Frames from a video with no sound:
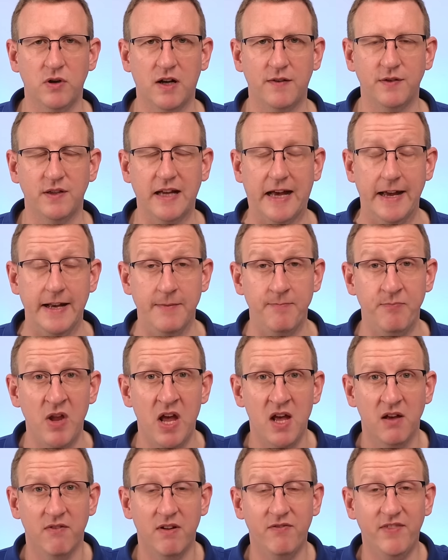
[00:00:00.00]
du darfst rein.
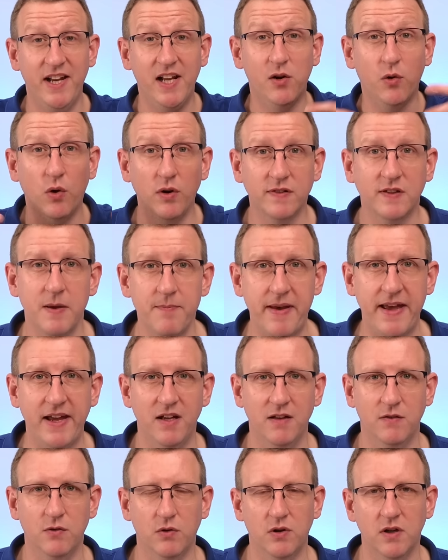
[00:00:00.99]
Wenn wir eine große
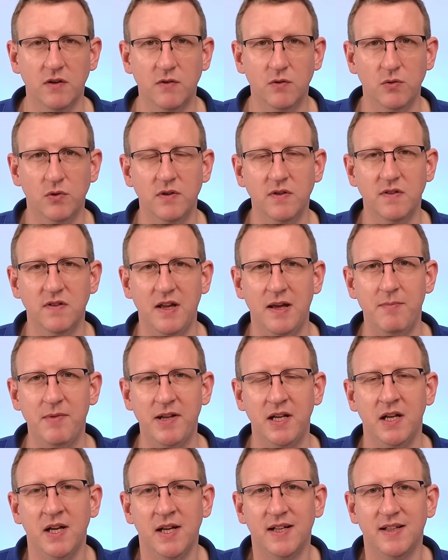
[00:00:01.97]
Menge Zucker zu uns
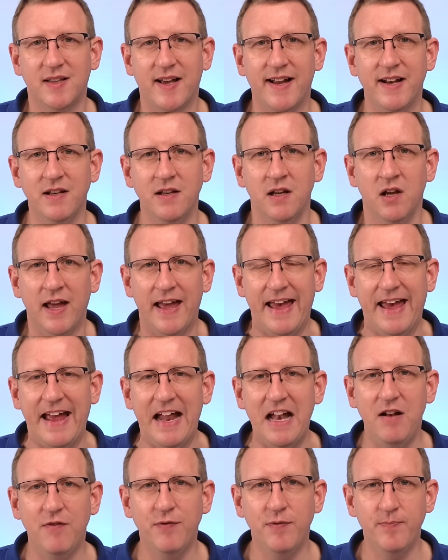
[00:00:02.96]
nehmen, dann
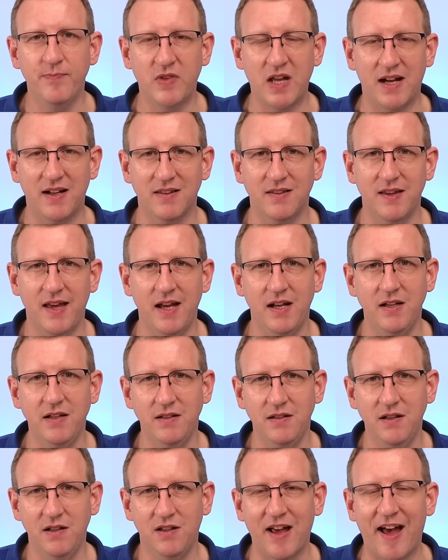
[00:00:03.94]
helfen
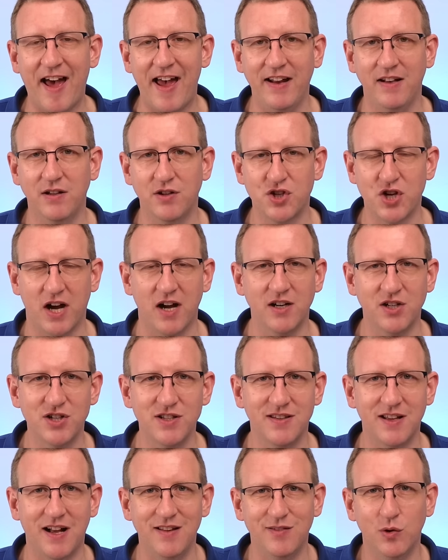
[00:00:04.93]
tatsächlich die Tight
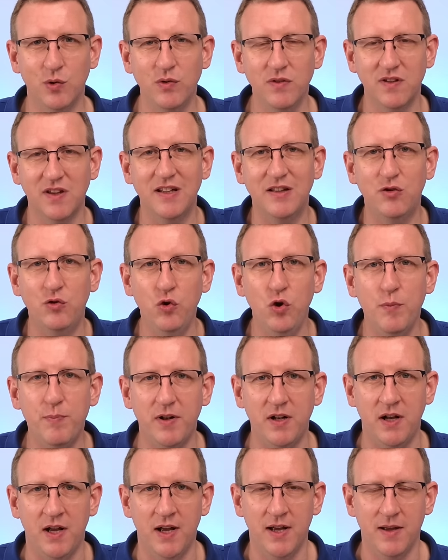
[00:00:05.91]
Junctions, also unsere
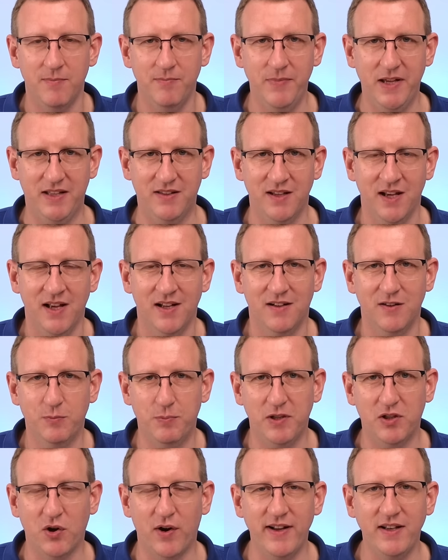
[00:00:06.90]
Dübel mit.
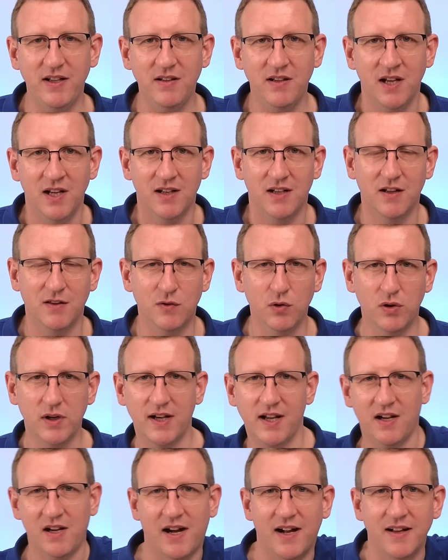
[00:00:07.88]
Das bedeutet, der
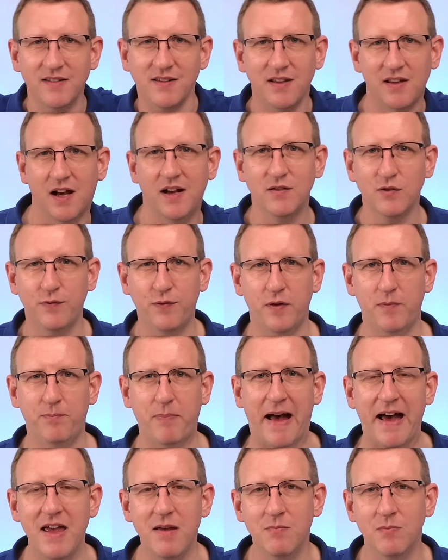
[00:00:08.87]
Zucker, der kann sich also
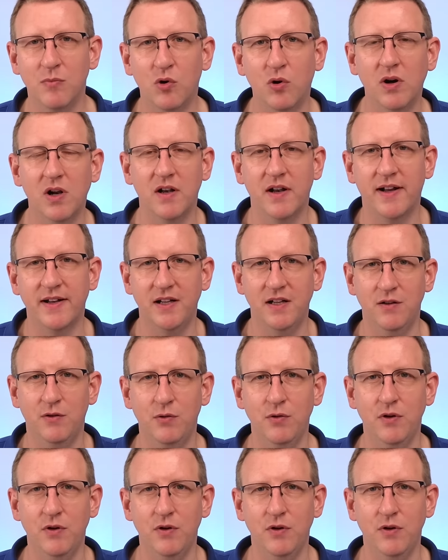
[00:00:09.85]
vorbeimogeln an den